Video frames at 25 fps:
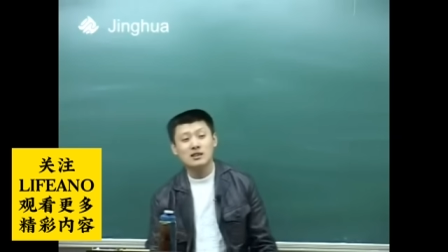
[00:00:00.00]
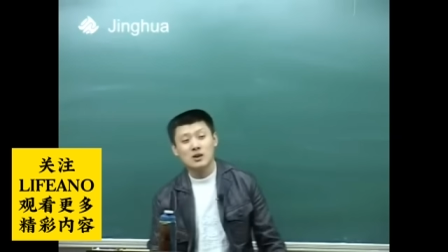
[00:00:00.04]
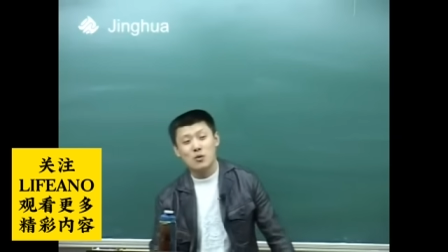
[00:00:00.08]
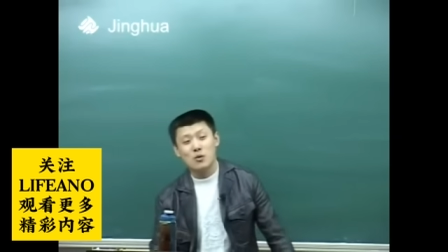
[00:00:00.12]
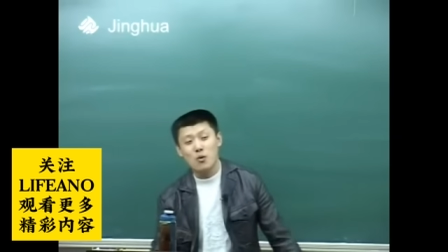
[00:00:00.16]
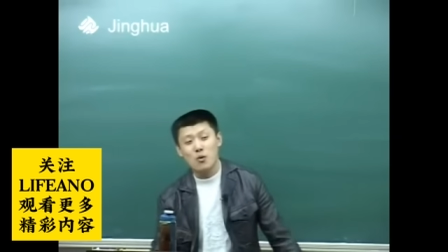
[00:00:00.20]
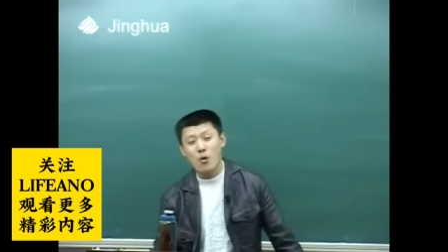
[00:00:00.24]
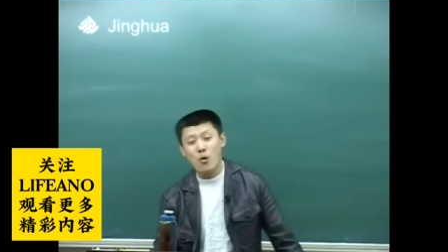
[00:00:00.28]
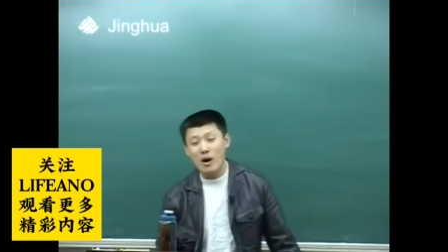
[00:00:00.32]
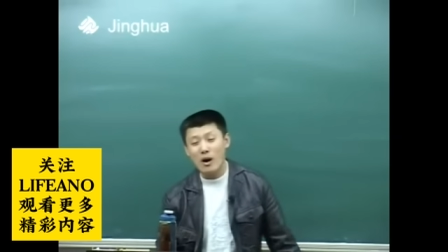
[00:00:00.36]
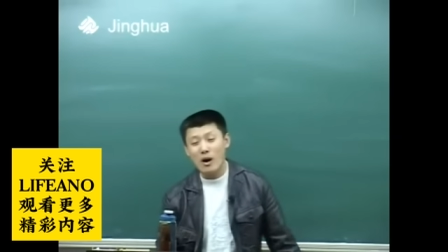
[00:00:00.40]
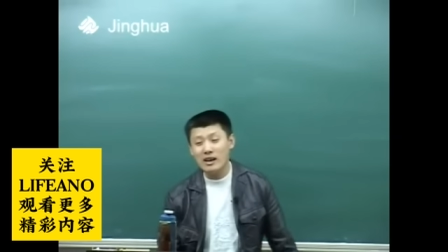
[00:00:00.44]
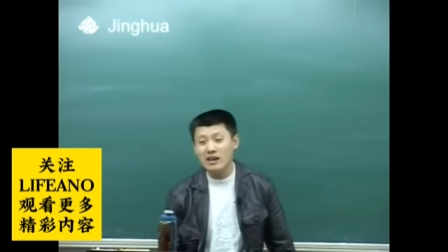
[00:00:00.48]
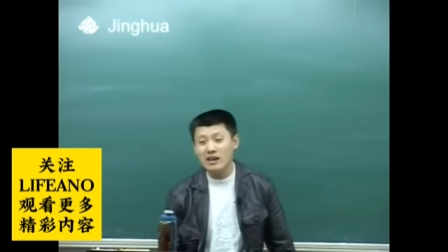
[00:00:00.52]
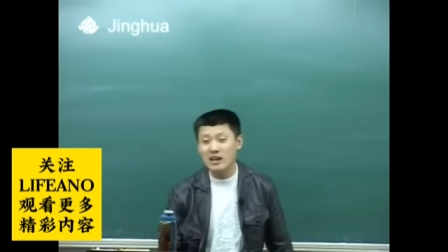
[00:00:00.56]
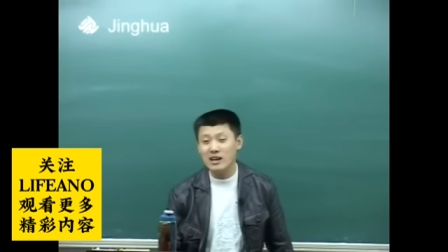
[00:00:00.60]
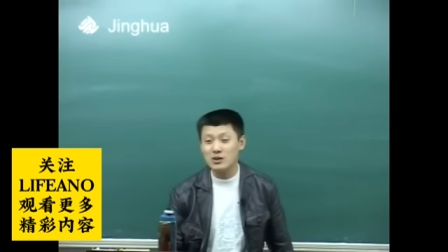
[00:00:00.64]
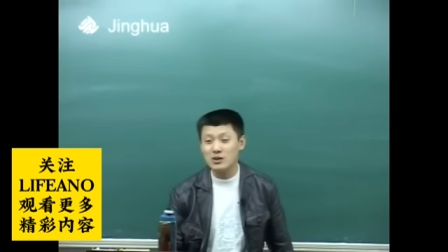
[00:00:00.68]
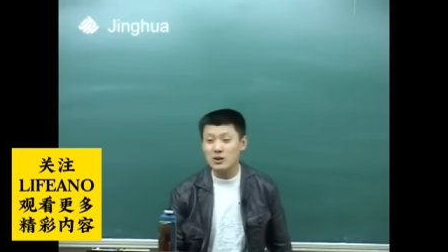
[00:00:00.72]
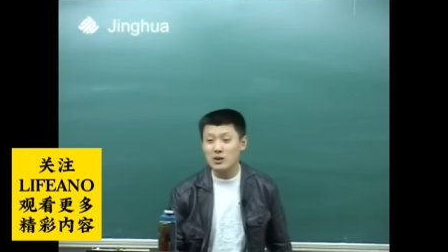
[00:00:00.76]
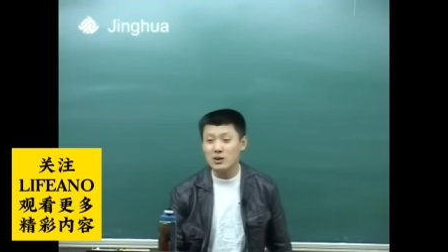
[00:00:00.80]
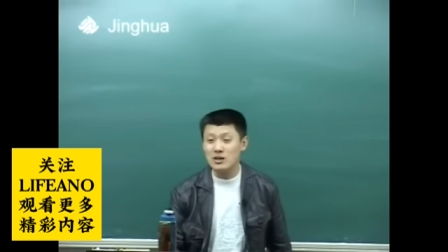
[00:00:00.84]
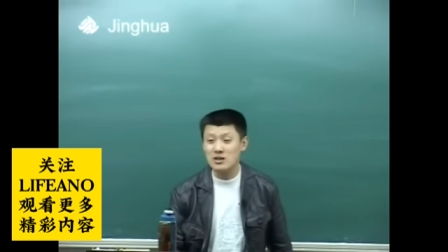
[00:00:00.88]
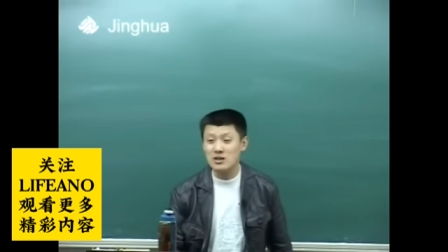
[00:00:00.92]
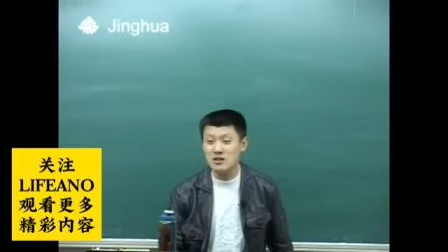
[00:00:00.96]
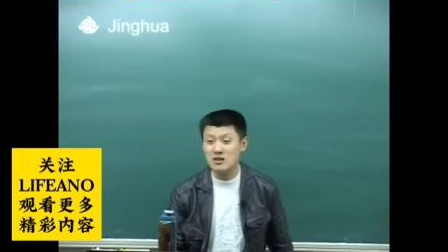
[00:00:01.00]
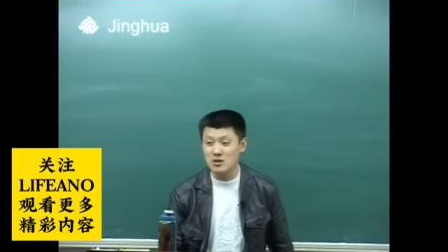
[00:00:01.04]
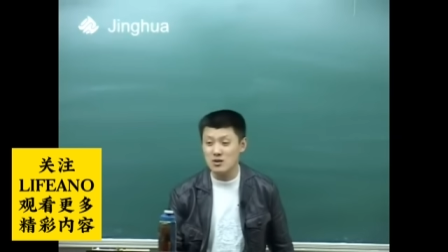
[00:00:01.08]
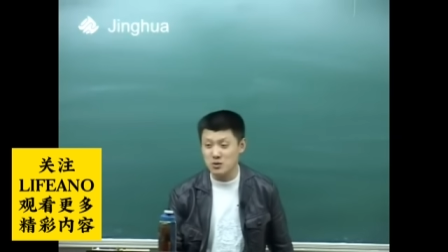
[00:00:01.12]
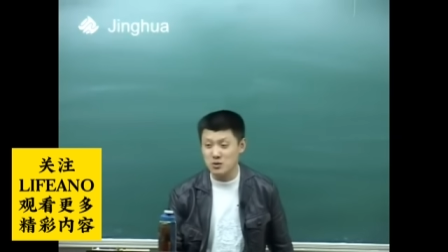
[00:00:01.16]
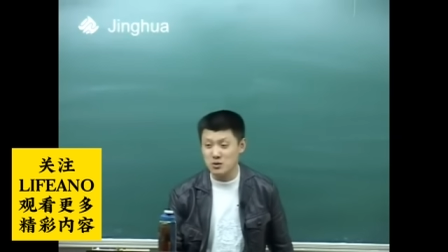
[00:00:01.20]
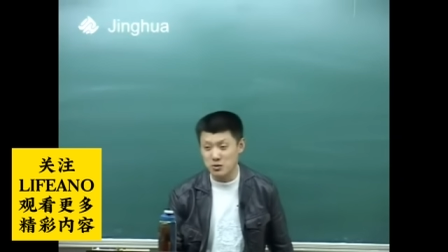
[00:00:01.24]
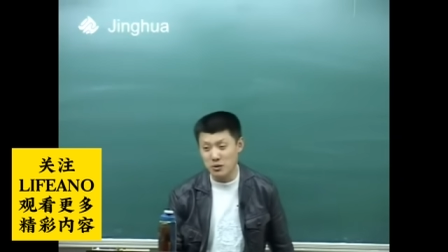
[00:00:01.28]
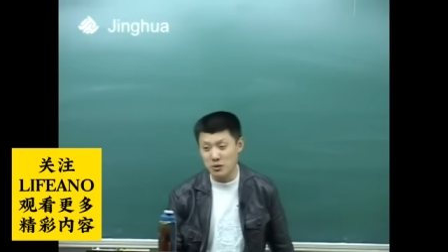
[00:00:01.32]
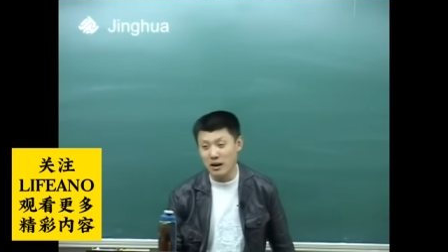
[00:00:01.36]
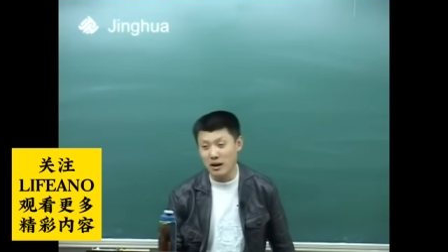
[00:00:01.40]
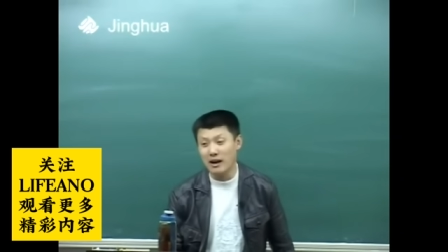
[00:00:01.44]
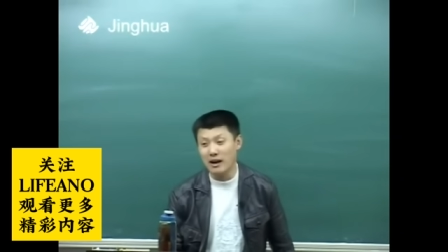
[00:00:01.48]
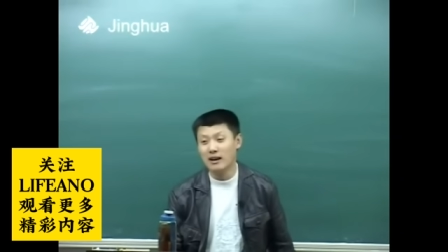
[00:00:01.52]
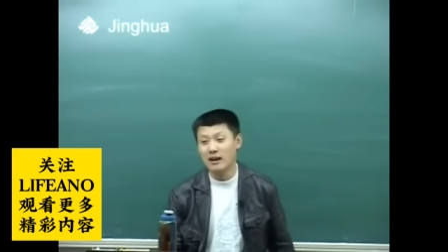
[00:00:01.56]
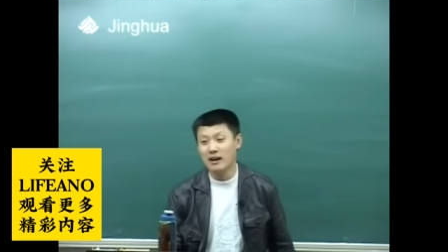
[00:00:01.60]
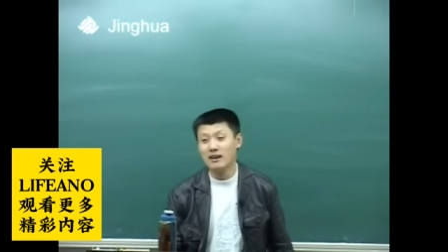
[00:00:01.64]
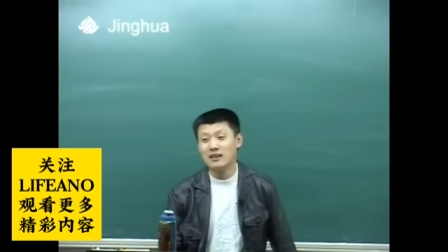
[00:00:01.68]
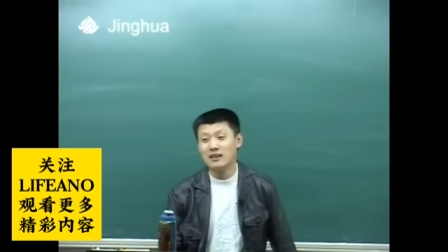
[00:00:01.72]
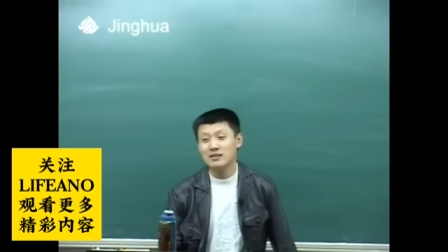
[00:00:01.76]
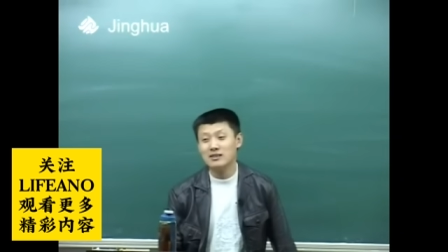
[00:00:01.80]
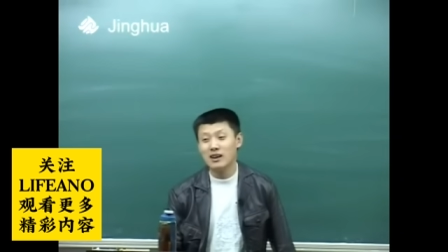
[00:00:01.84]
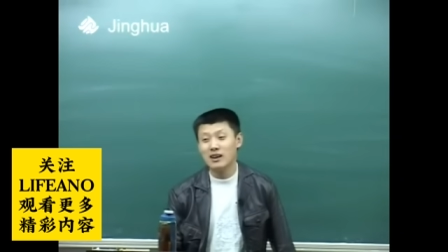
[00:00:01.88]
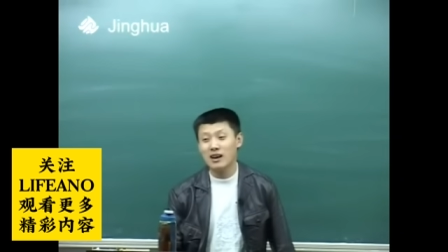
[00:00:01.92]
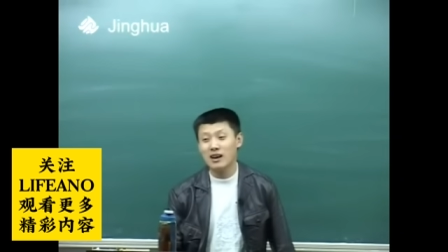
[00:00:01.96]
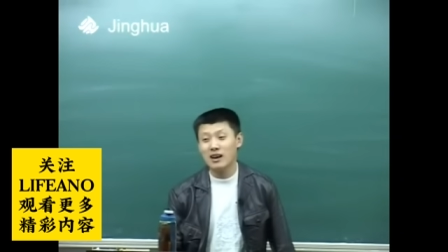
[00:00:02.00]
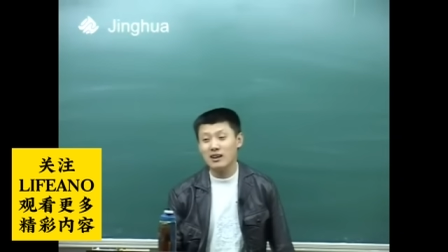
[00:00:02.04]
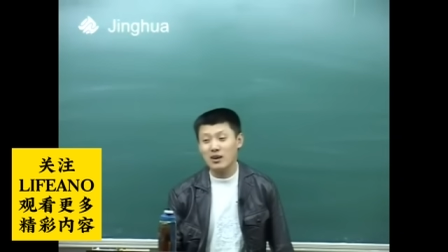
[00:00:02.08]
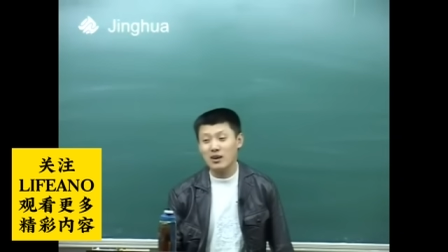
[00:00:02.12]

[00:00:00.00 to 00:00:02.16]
五环以内算市区了，是吧？